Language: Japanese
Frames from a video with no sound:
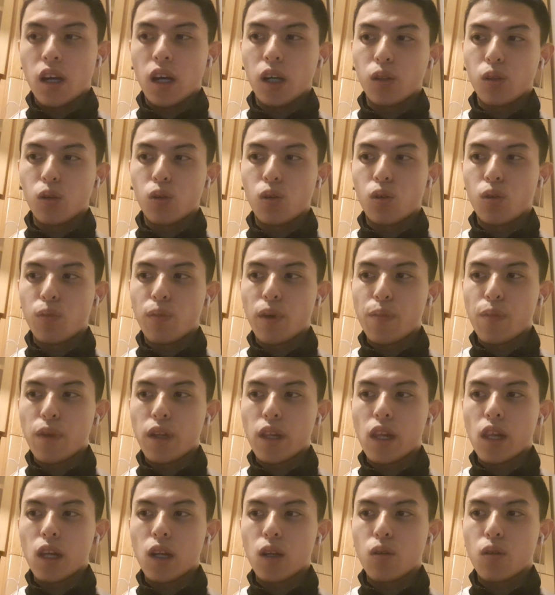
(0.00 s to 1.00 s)
あの、まあ、
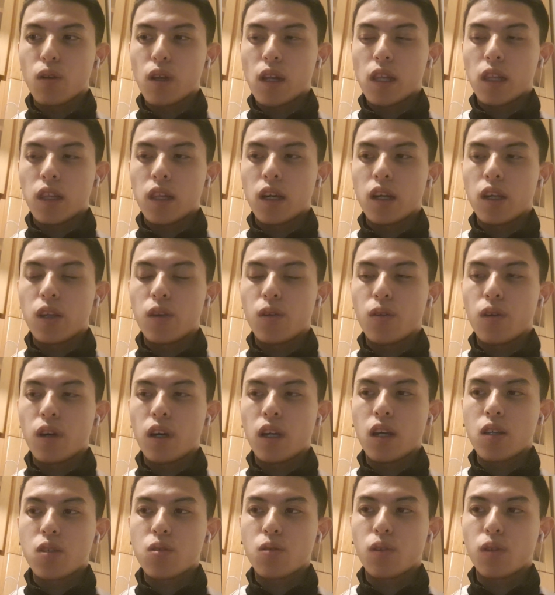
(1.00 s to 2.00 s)
北京五輪代表
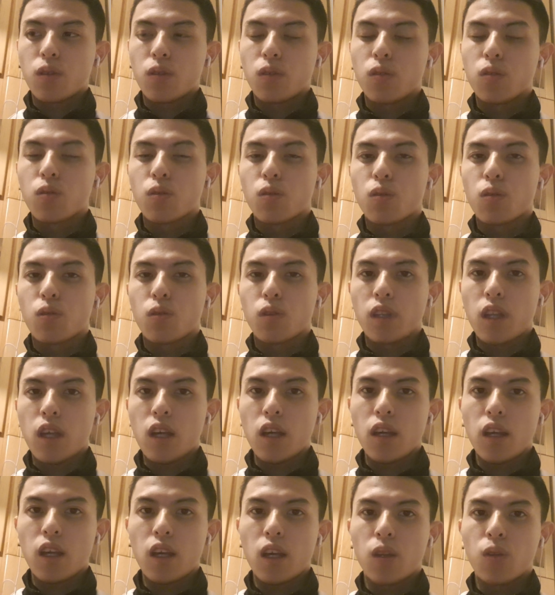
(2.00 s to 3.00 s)
争いというところ
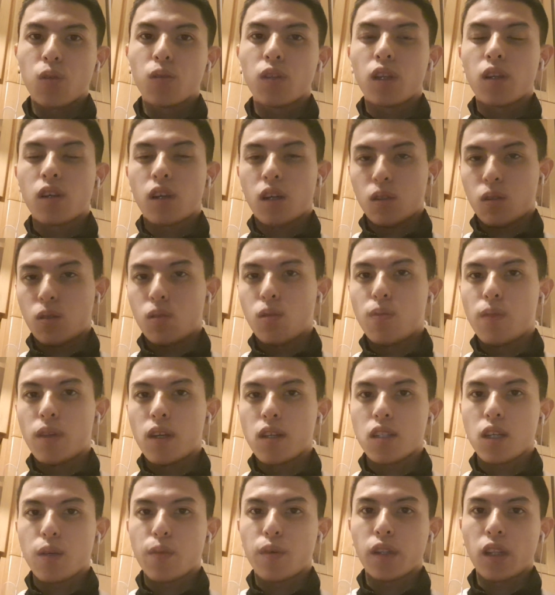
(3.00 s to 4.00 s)
で、えー、どうなるかと
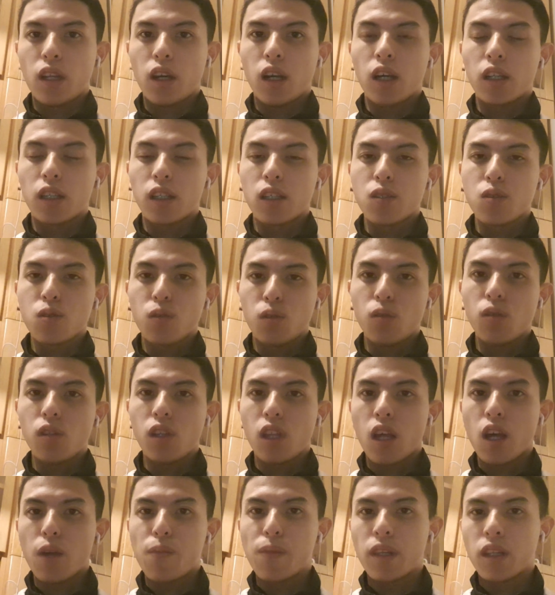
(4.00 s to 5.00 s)
皆さんはね固唾を飲
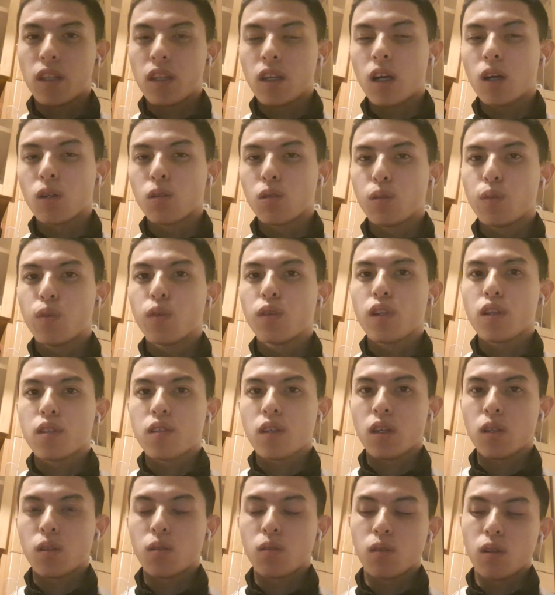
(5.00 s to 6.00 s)
んで見てたかと思うんで
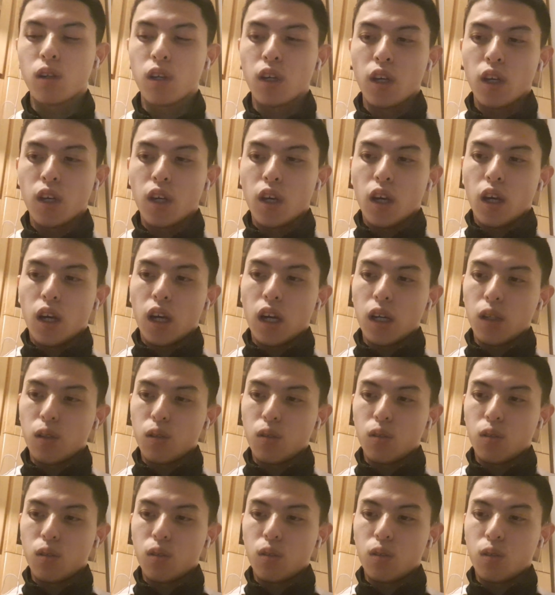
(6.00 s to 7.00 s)
すけど、あ
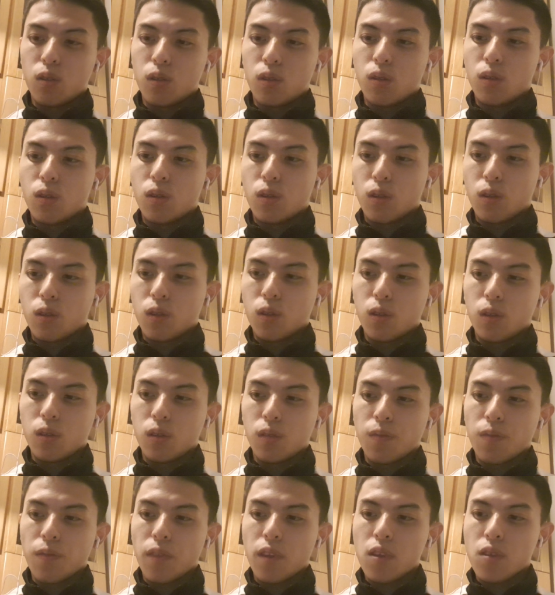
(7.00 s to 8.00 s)

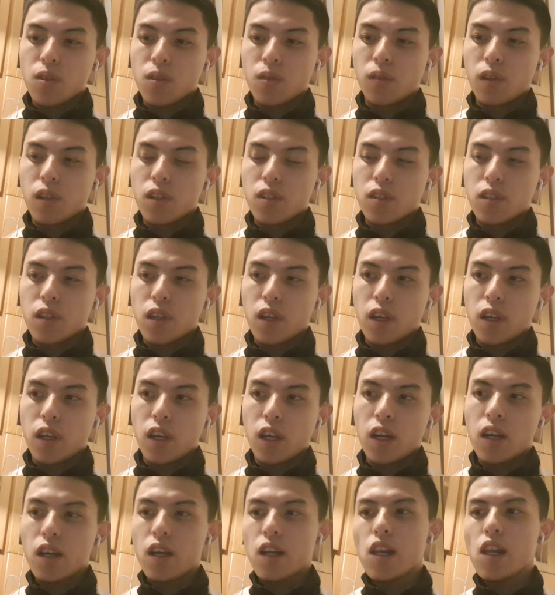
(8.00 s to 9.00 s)
のー、そうですね
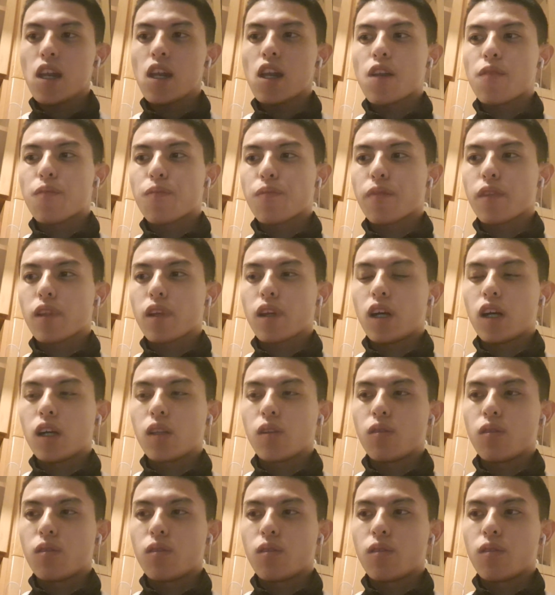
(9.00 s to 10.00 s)
やはりあ
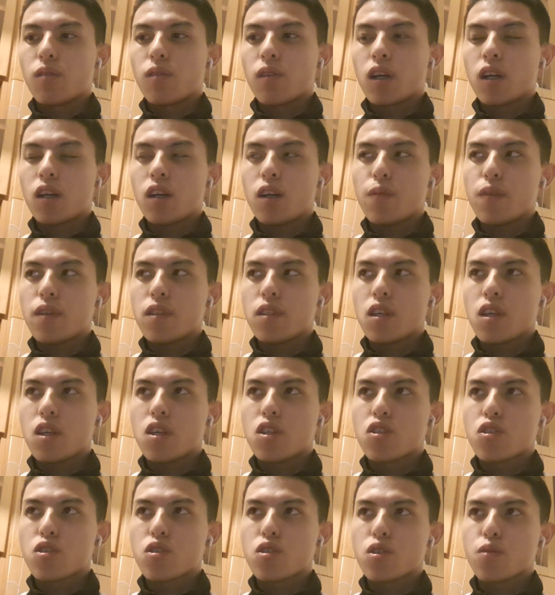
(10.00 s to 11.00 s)
の川辺
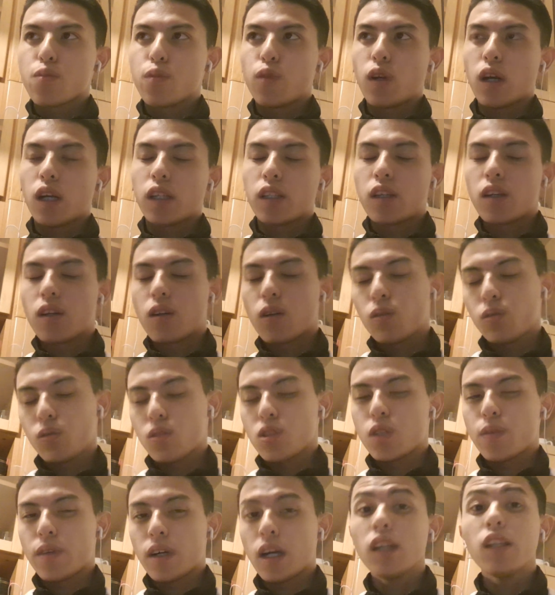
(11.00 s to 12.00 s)
選手も今
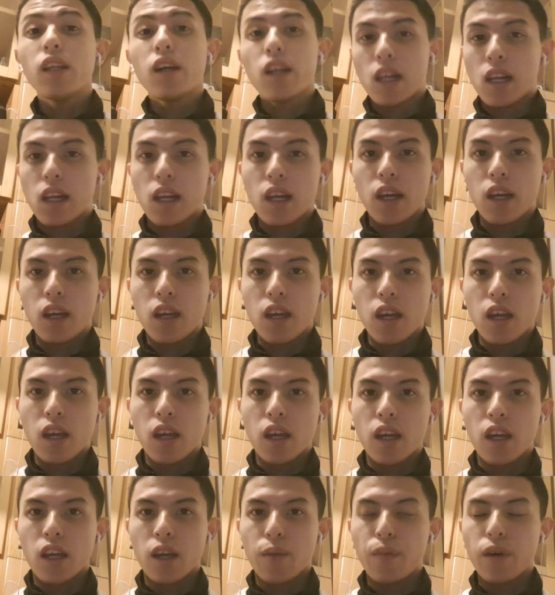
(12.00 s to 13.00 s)
年はかなり、
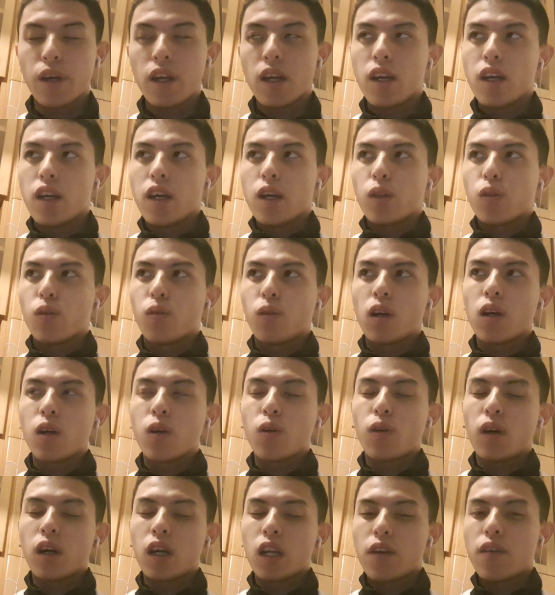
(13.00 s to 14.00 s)
えー、やっぱり頭
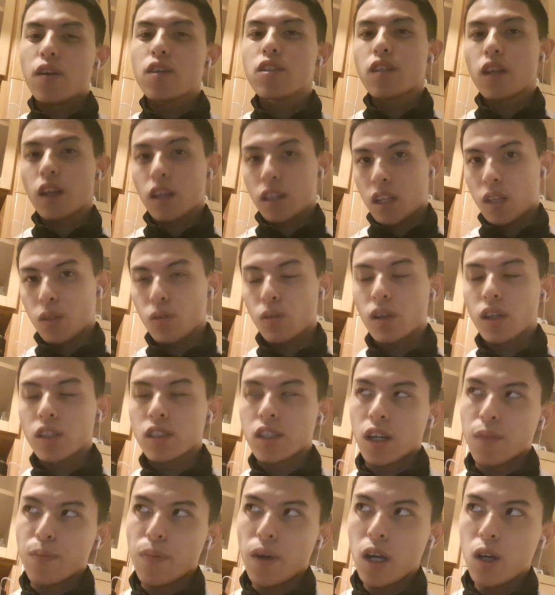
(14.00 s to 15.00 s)
角を表してきて特に
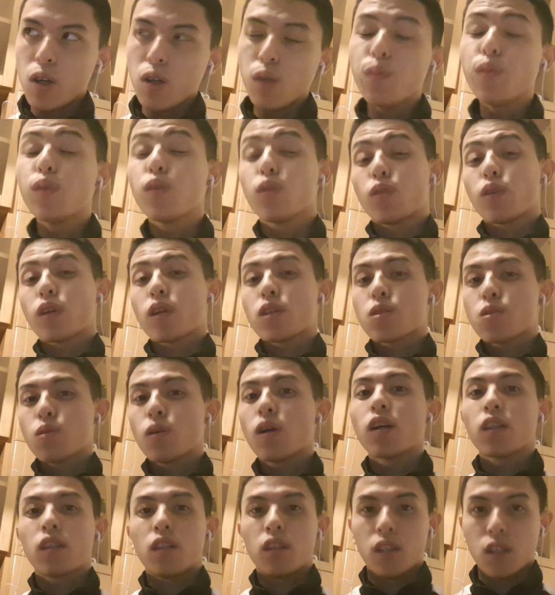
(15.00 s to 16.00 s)
ジャパンオープンの時す
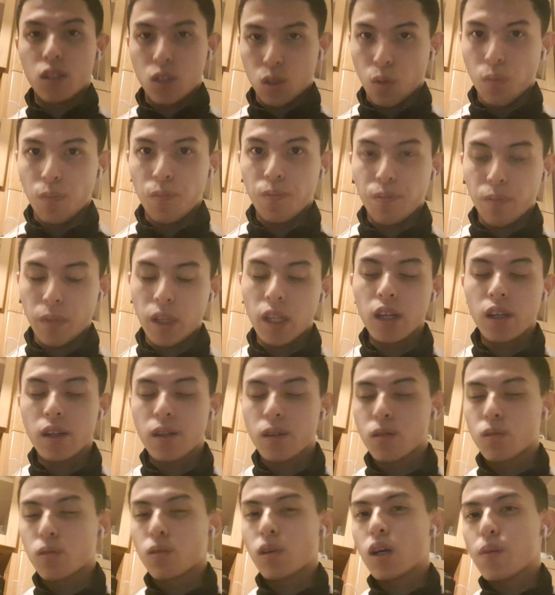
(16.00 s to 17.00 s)
ごかったんですよ
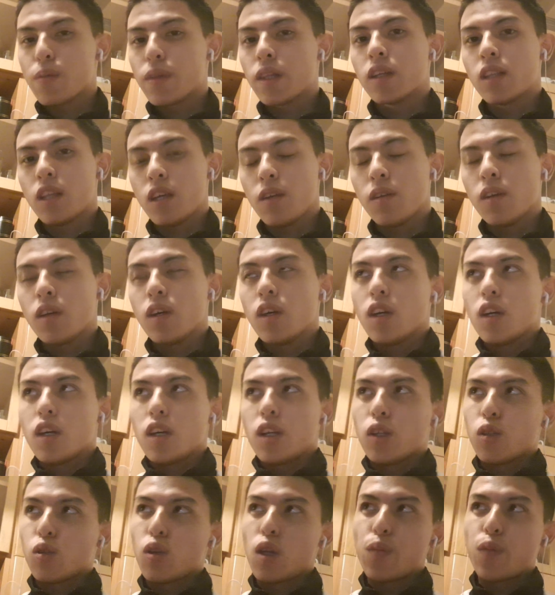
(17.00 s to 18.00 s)
ミラクルとか見てね
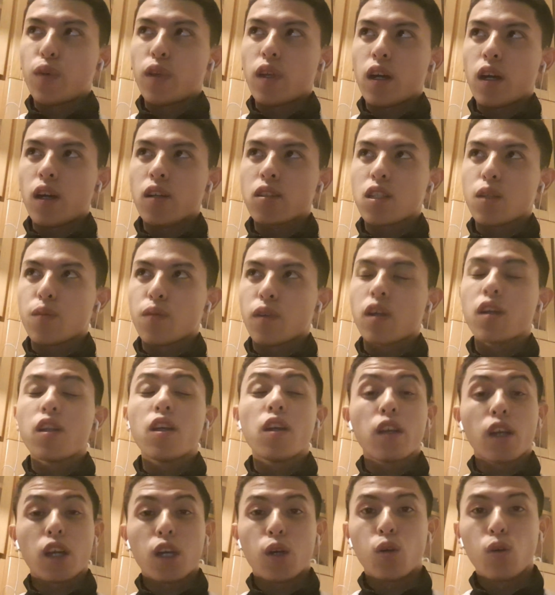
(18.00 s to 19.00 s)
トリプルアクセルも綺
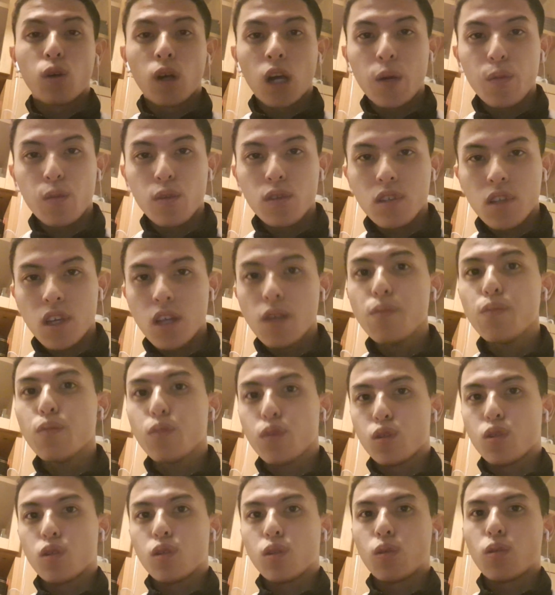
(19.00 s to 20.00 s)
麗に他も全
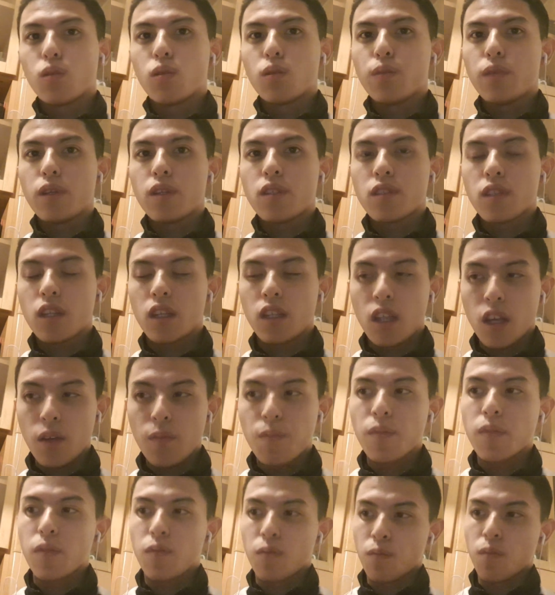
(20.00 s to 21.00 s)
部ノーミスで
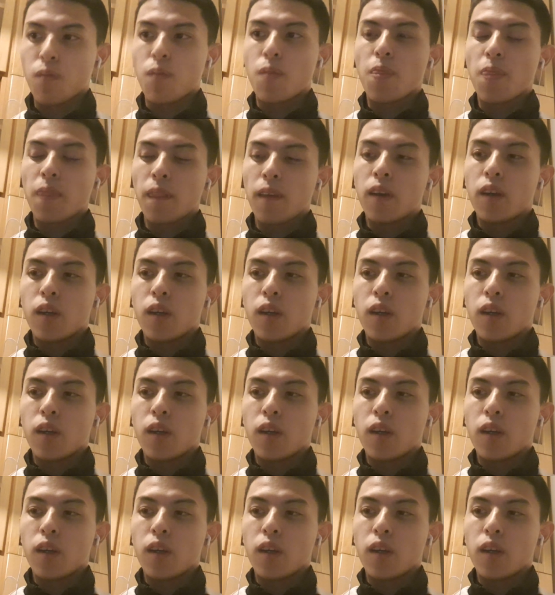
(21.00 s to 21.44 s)
ね、うん、